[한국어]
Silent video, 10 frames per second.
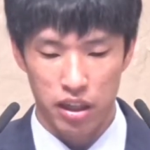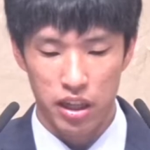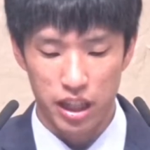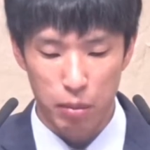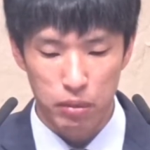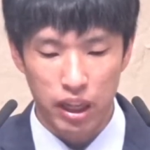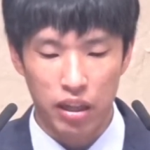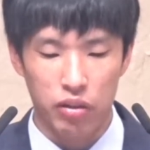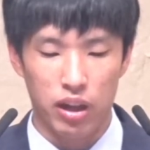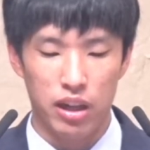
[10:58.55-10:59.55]

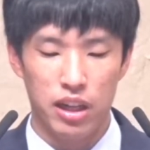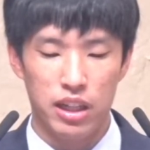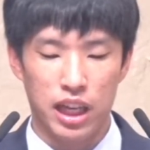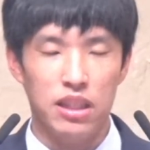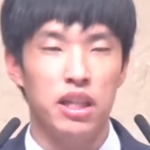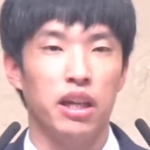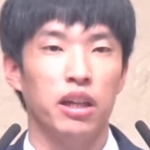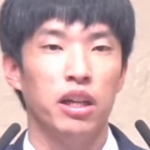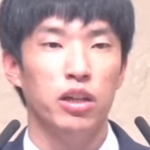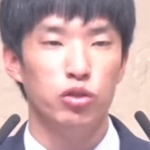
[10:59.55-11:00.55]
남탓과
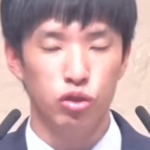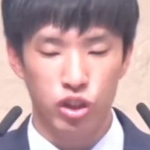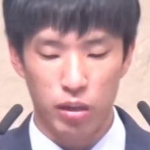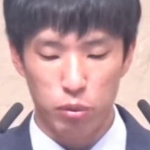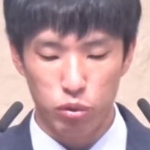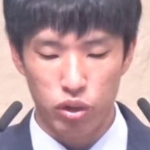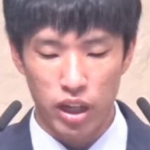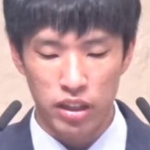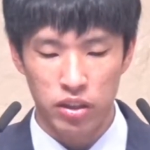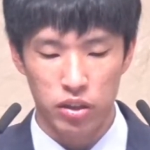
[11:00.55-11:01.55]
자책 둘 다 모두
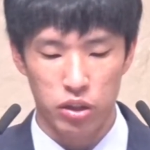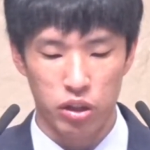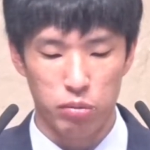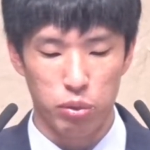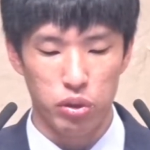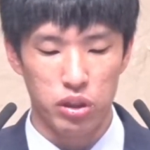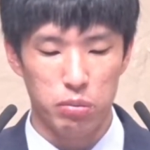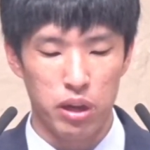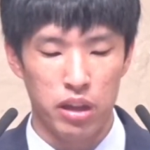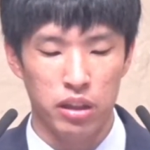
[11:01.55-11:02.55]
하는 것처럼
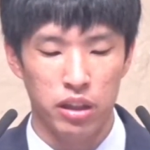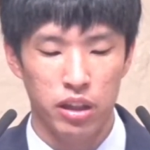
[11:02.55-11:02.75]
보이지만